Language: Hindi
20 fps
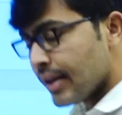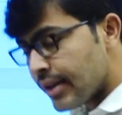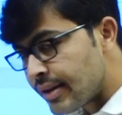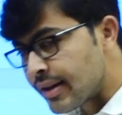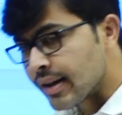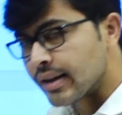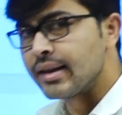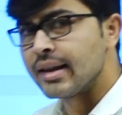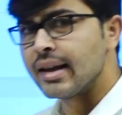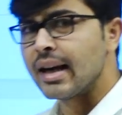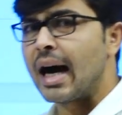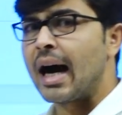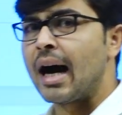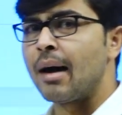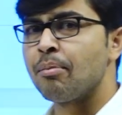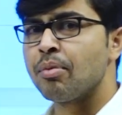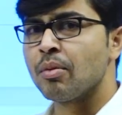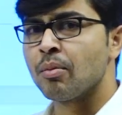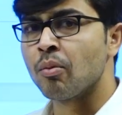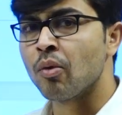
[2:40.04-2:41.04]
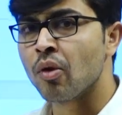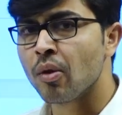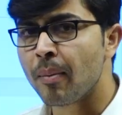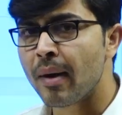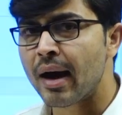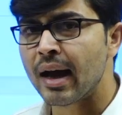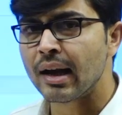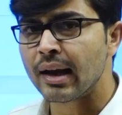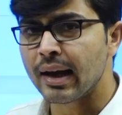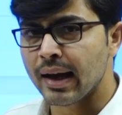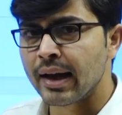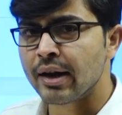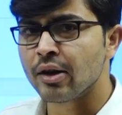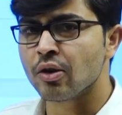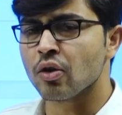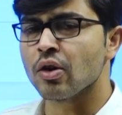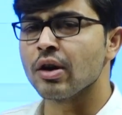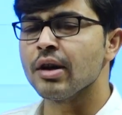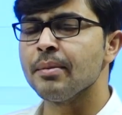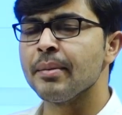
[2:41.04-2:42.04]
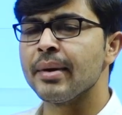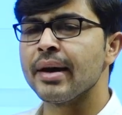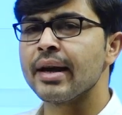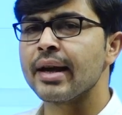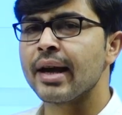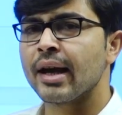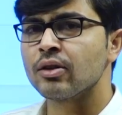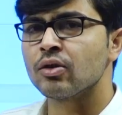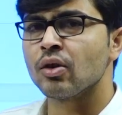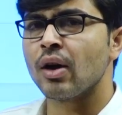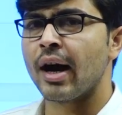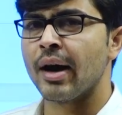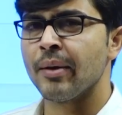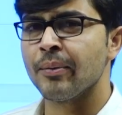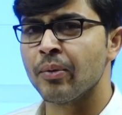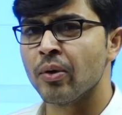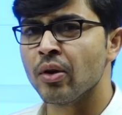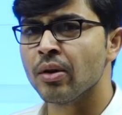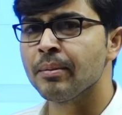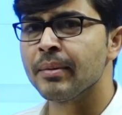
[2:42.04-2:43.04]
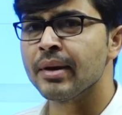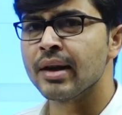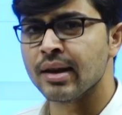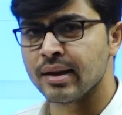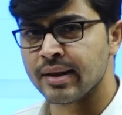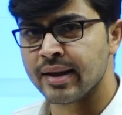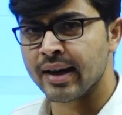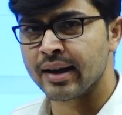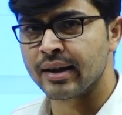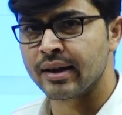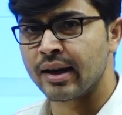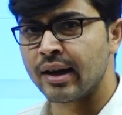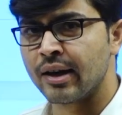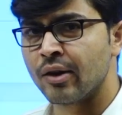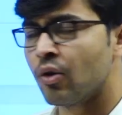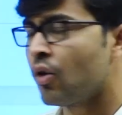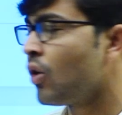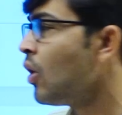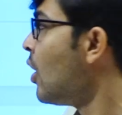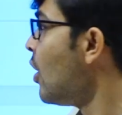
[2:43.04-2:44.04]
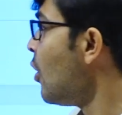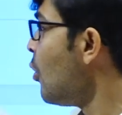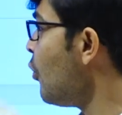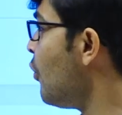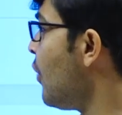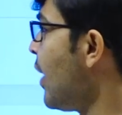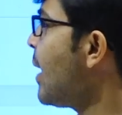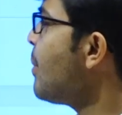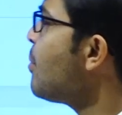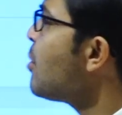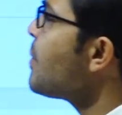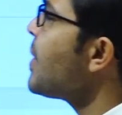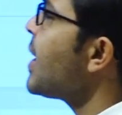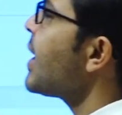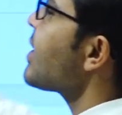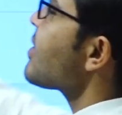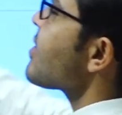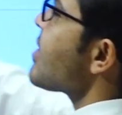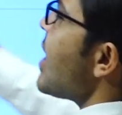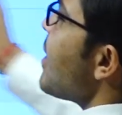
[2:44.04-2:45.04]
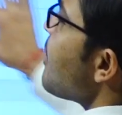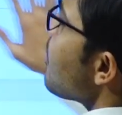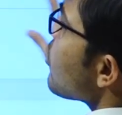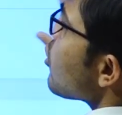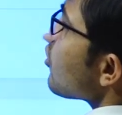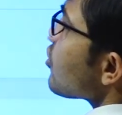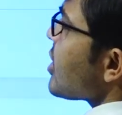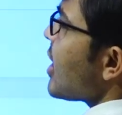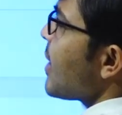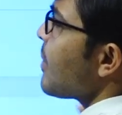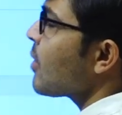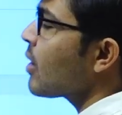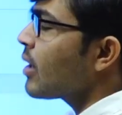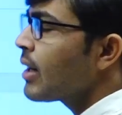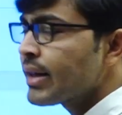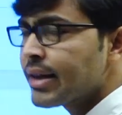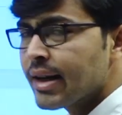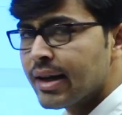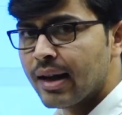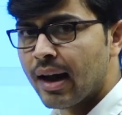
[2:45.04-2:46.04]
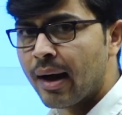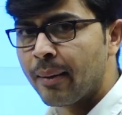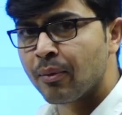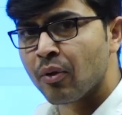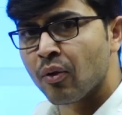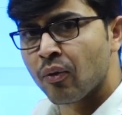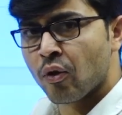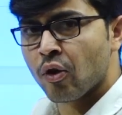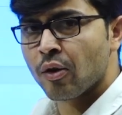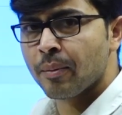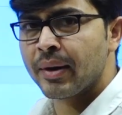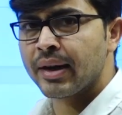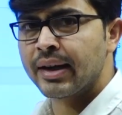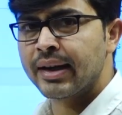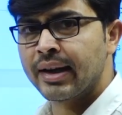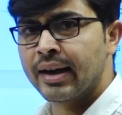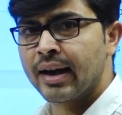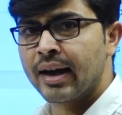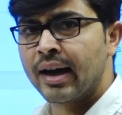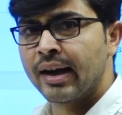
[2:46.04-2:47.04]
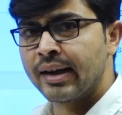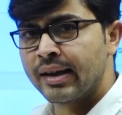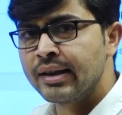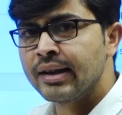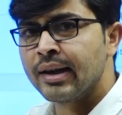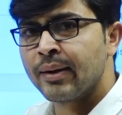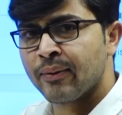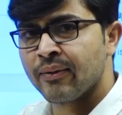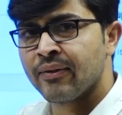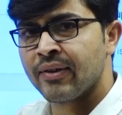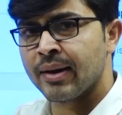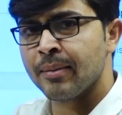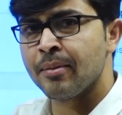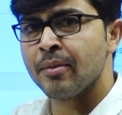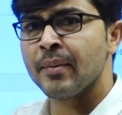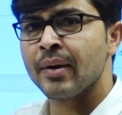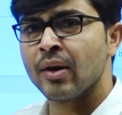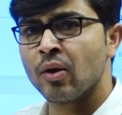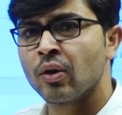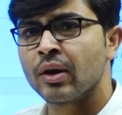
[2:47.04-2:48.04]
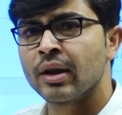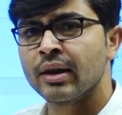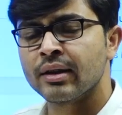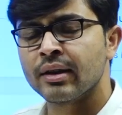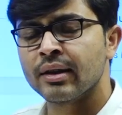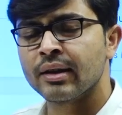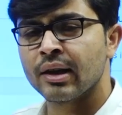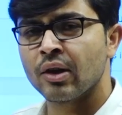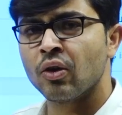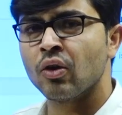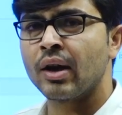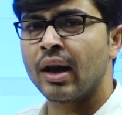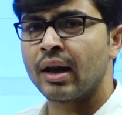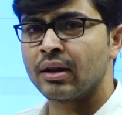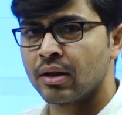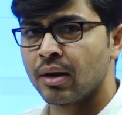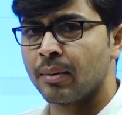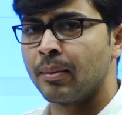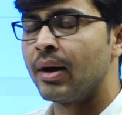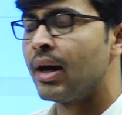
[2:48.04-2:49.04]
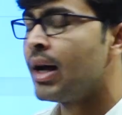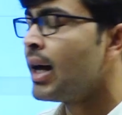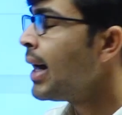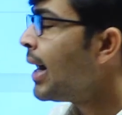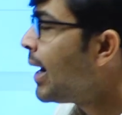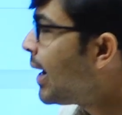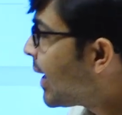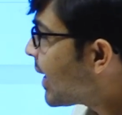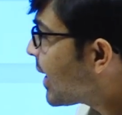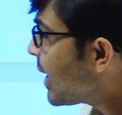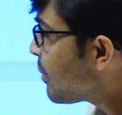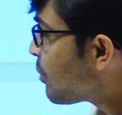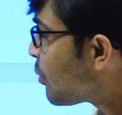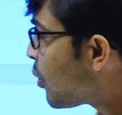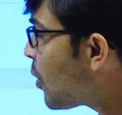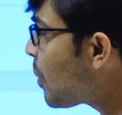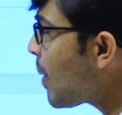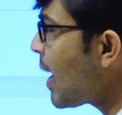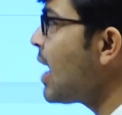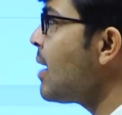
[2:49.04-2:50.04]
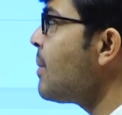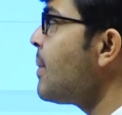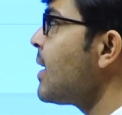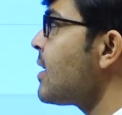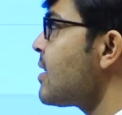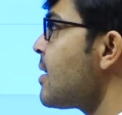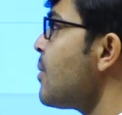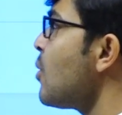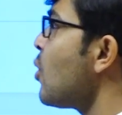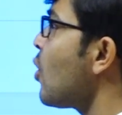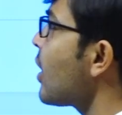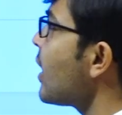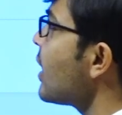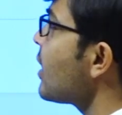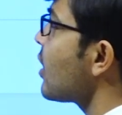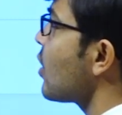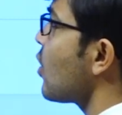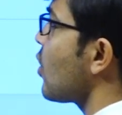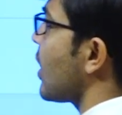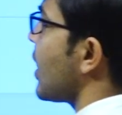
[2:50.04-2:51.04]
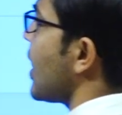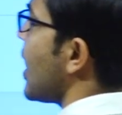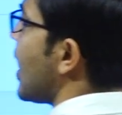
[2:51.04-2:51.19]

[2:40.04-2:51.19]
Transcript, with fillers: यदि आप मोबाइल एंड्रॉयड में या तो आईफोन में देख रहे हो वेब में सेम टू सेम कंटेंट आपको फॉर्मेट दिखेगा यदि आप वेब में लॉगिन करते हो ना तब लेकिन मोबाइल में जब लॉगिन करोगे